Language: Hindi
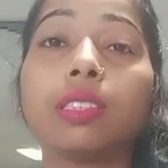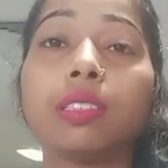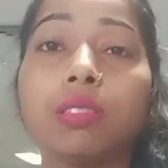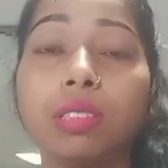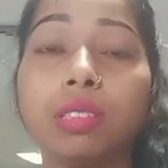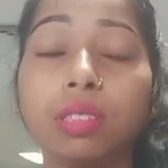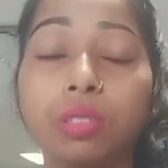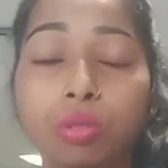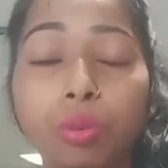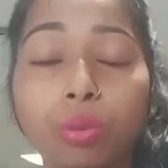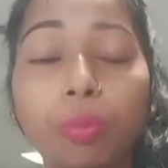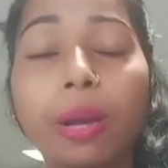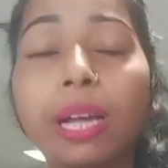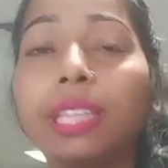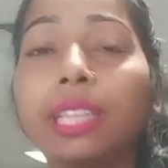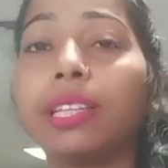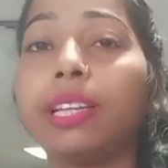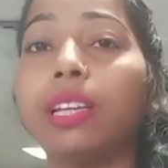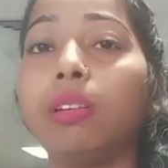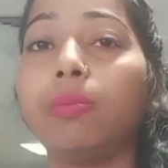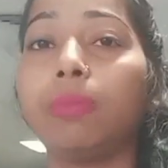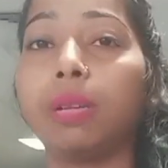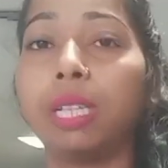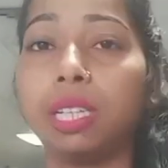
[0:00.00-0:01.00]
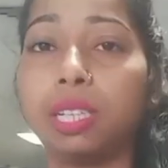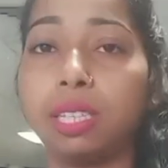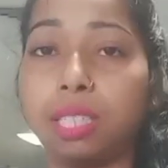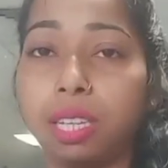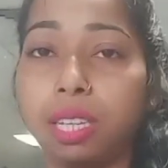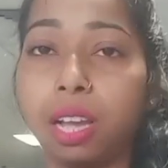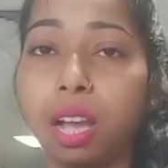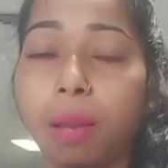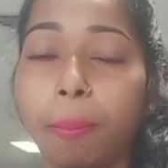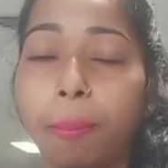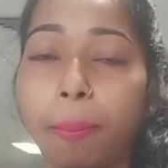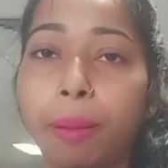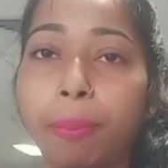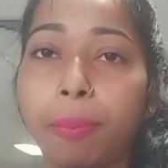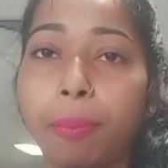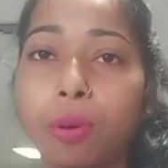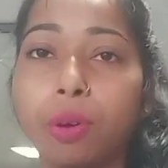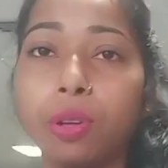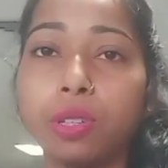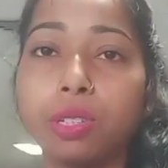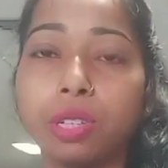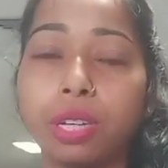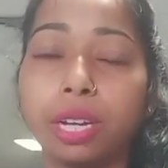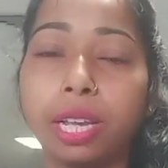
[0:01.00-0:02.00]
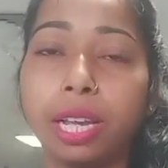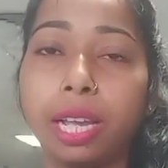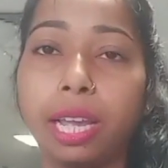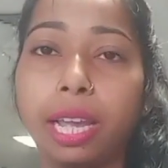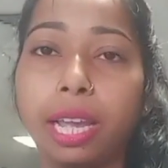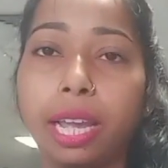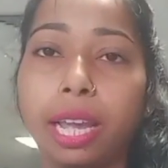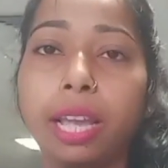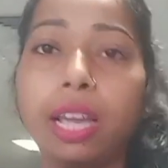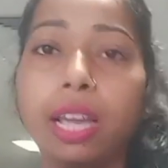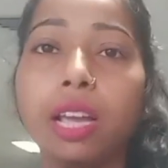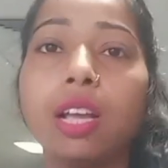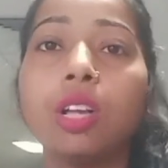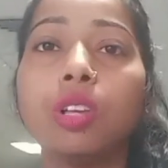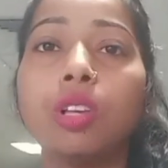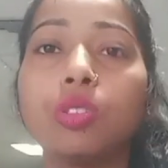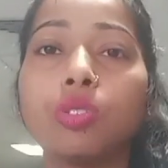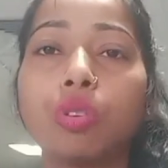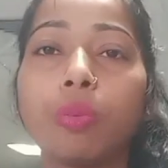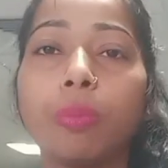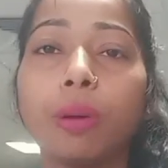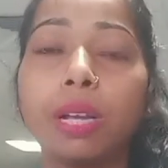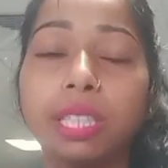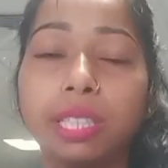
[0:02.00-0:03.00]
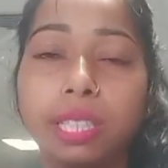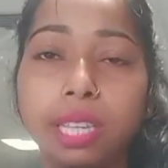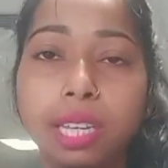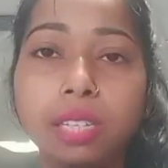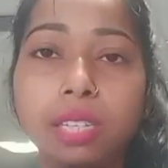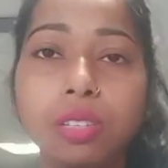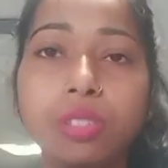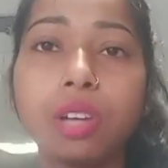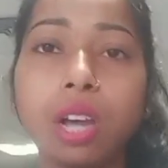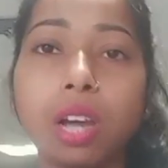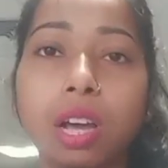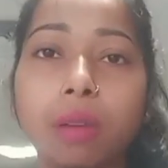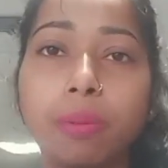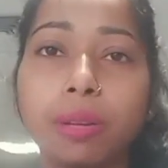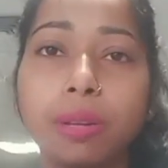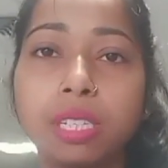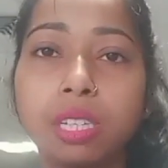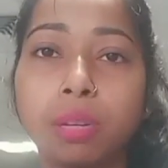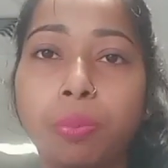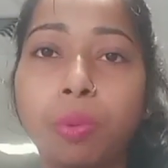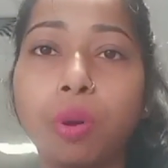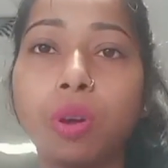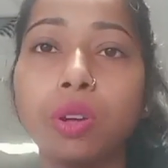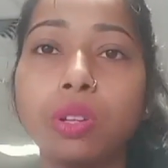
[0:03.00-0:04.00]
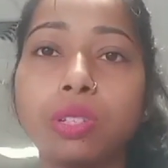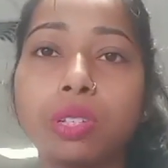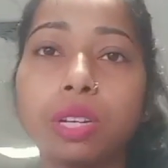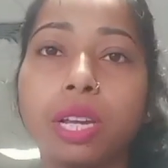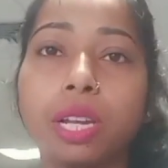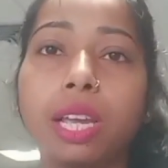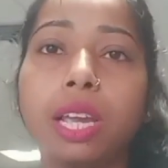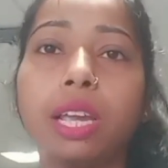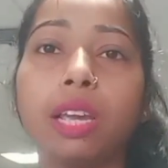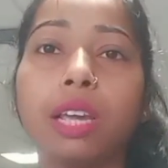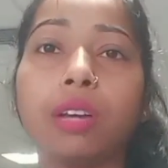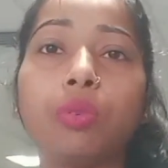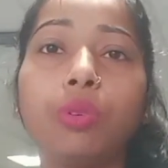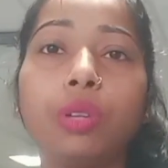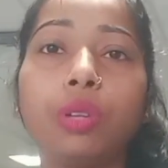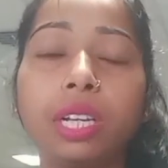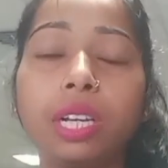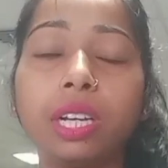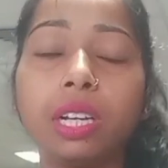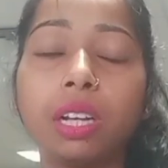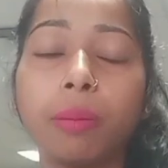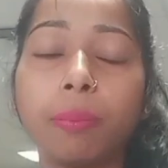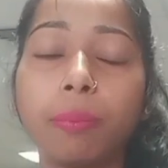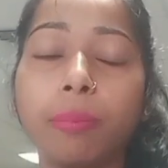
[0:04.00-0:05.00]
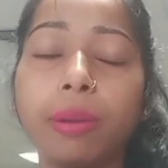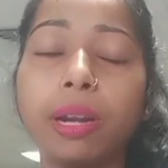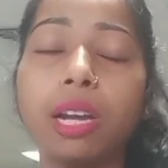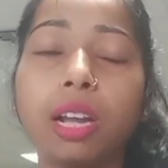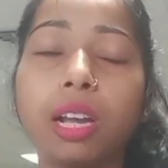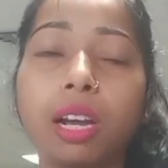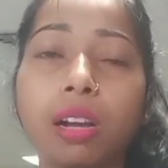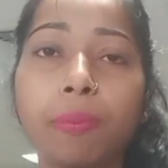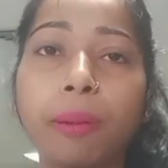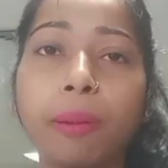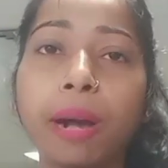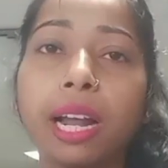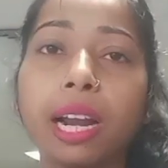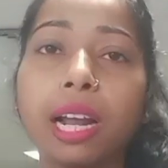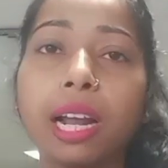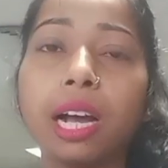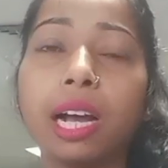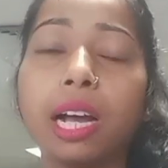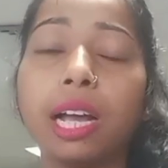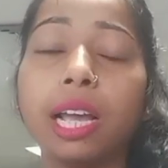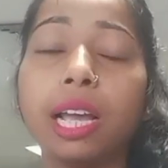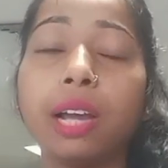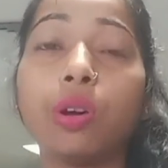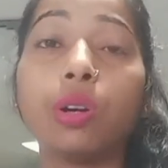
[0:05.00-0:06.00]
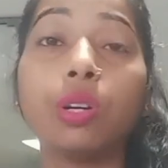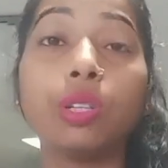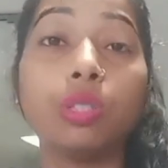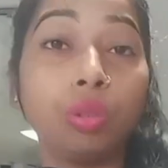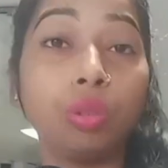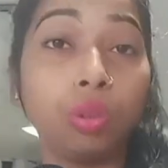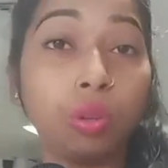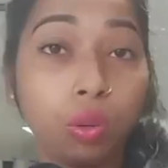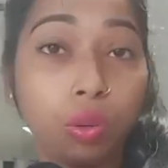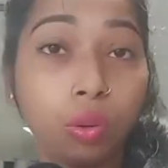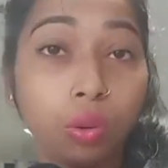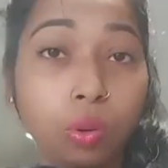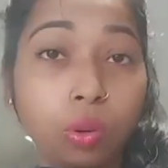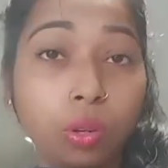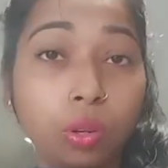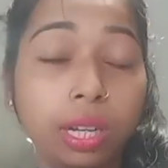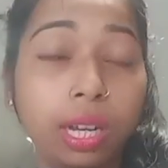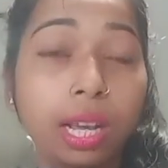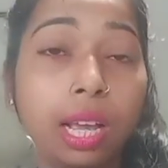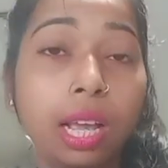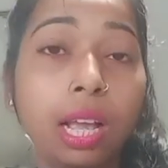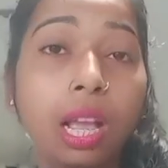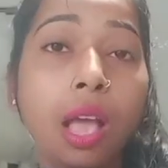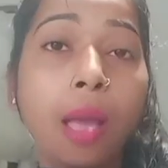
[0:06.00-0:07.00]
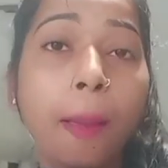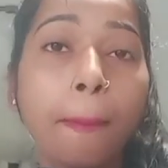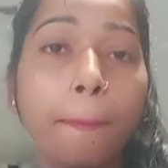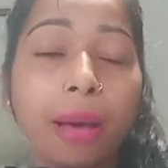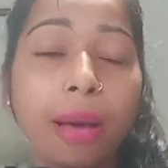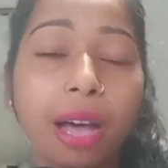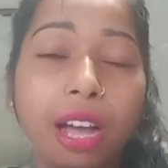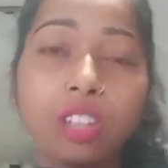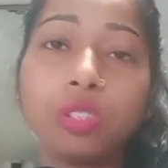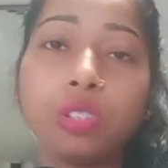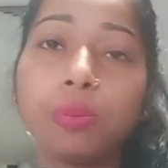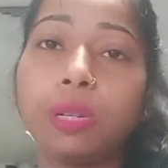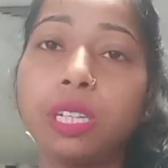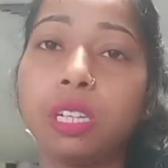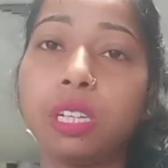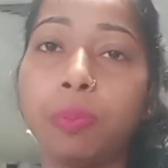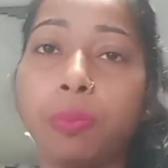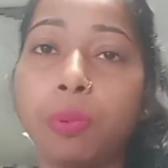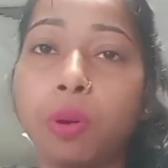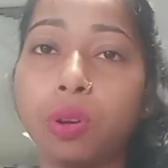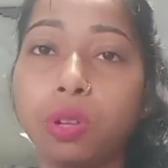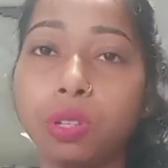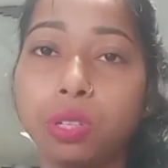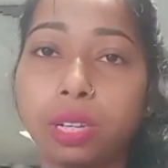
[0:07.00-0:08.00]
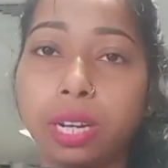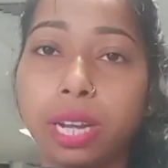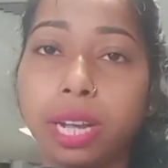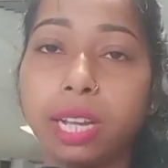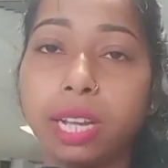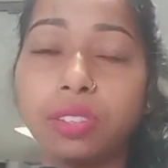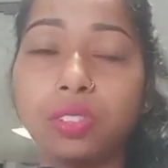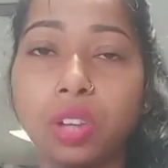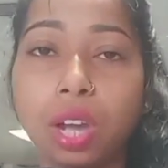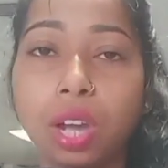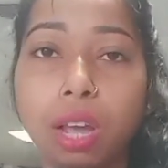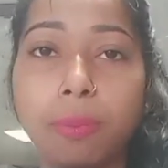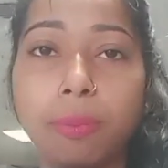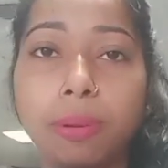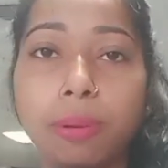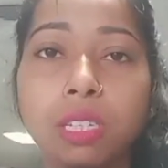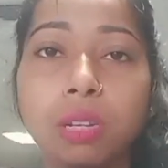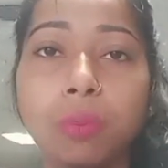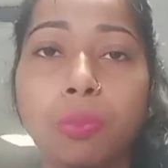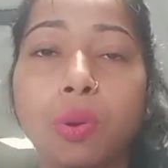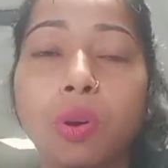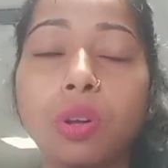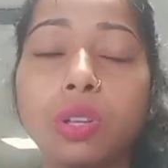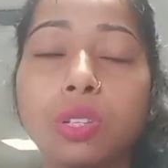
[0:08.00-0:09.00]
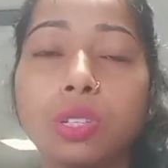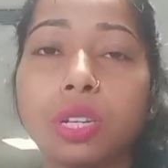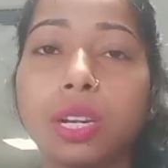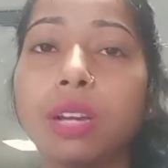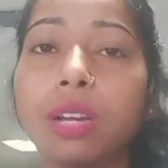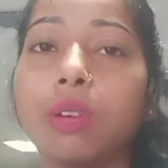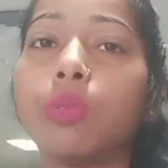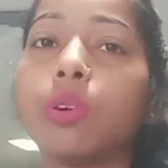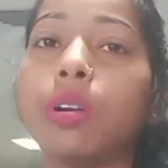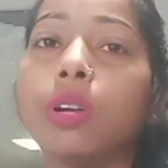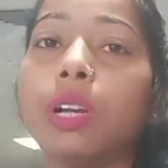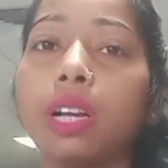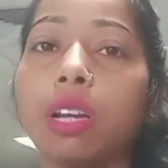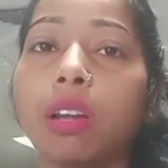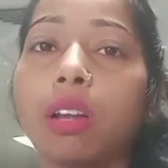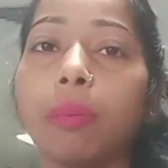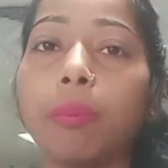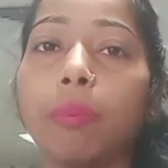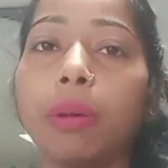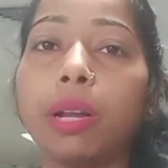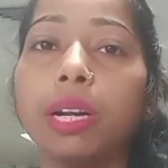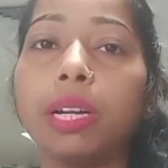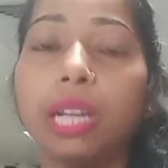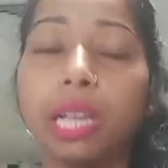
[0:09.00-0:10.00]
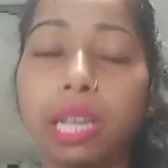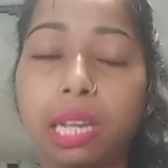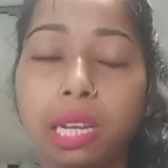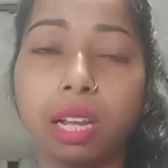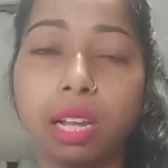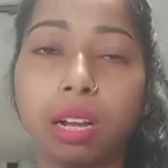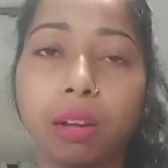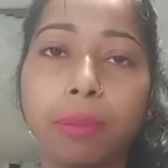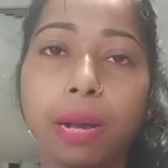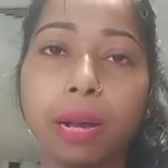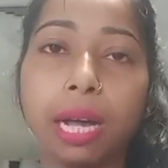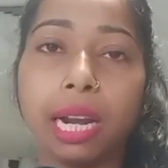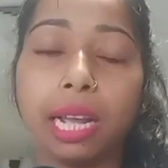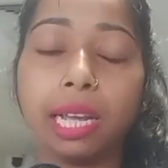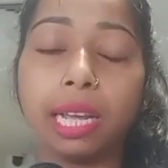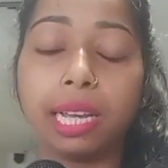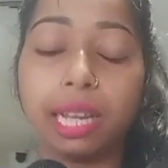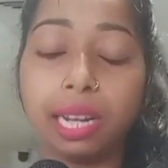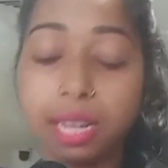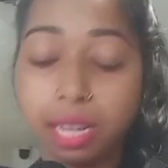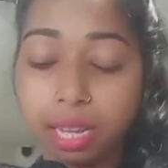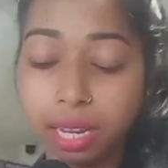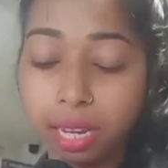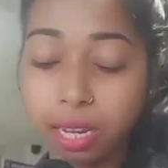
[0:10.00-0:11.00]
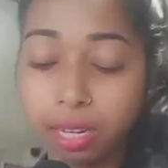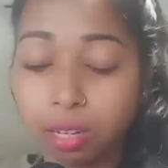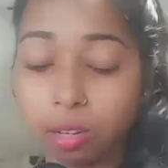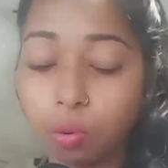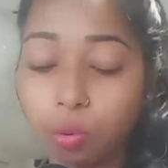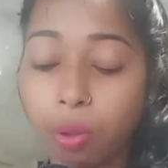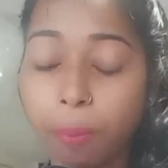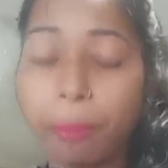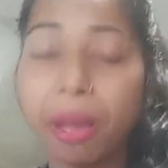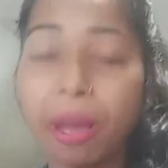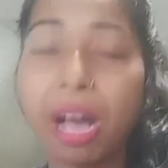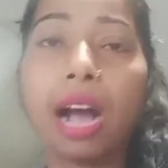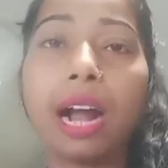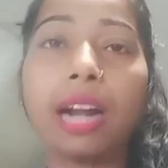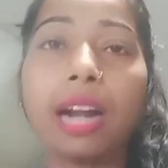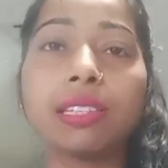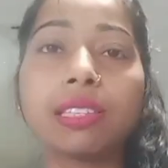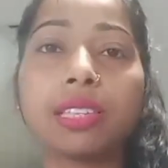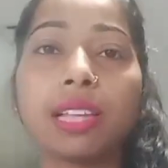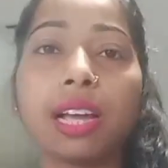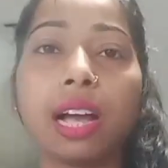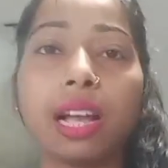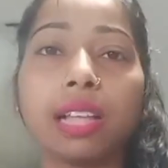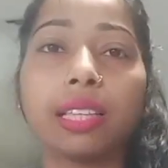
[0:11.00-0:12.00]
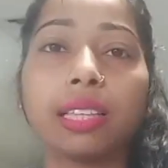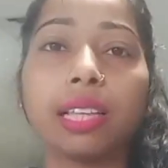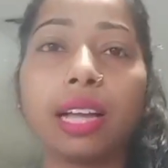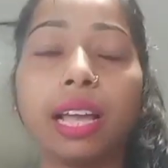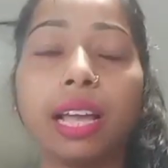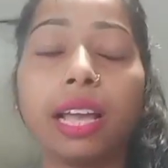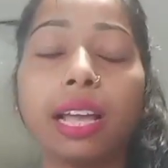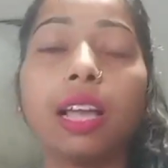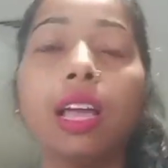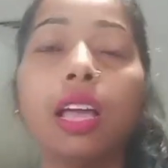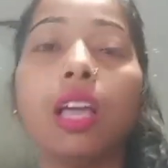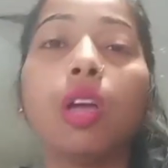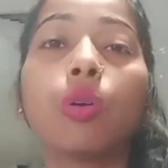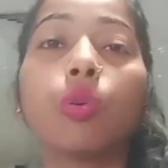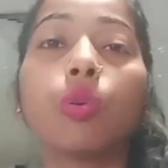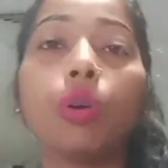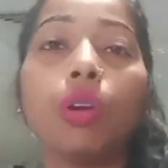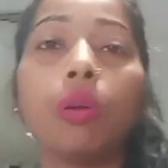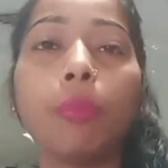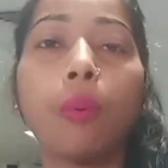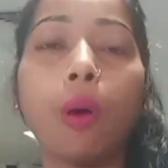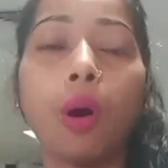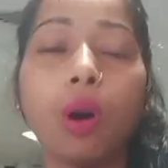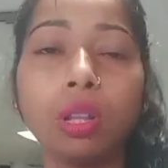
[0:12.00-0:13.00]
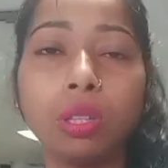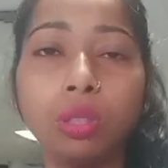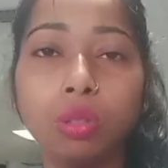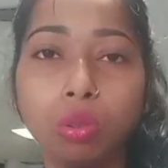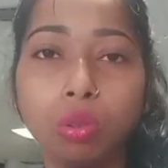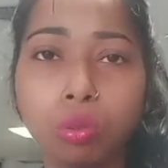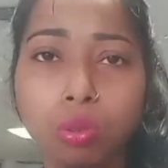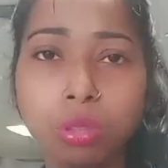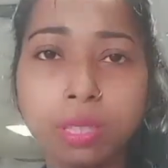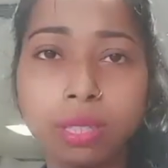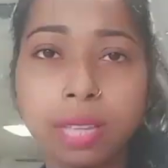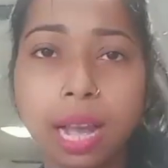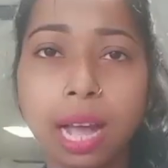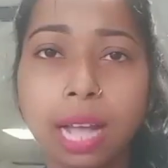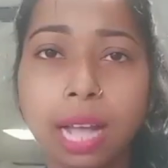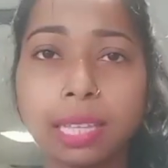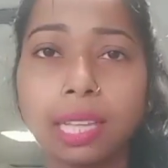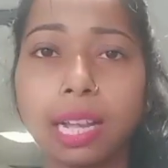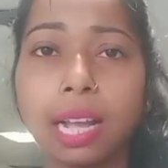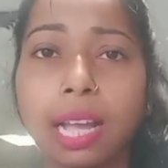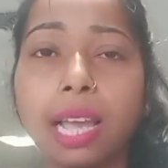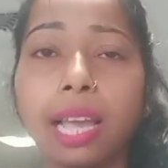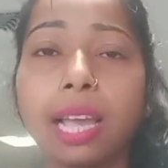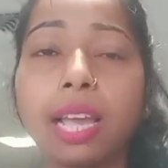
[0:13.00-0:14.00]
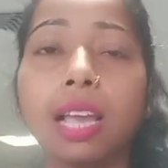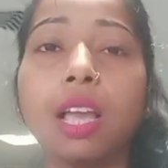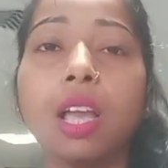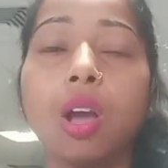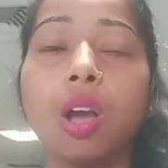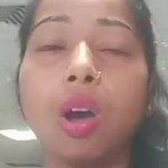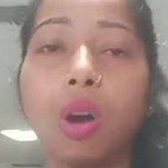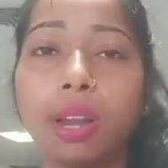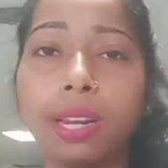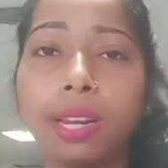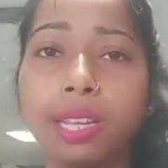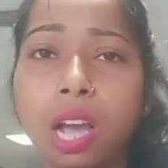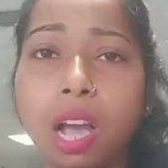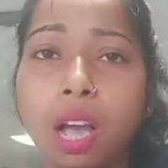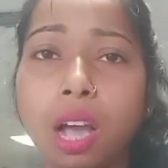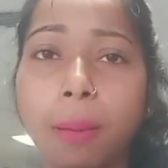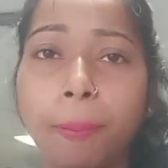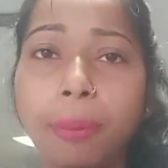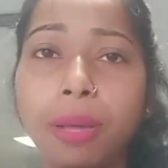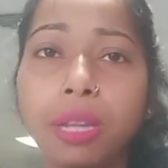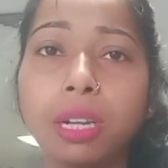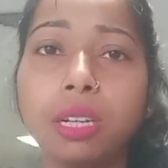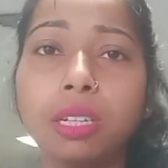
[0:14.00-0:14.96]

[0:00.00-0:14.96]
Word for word: सुबह तीन बजे से यहाँ पर पहुँच रहे हैं सुबह तीन चार बजे पहुँच रहे हैं उन्हीं का नंबर लग पा रहा है और जो लोग पाँच बजे पहुंच रहे हैं चार बजे पहुंच रहे हैं उनका नंबर नहीं लग पा रहा है यानी कि अगर कोई पहाड़ से आता है कोई बहुत दूर से आता है और यहाँ पर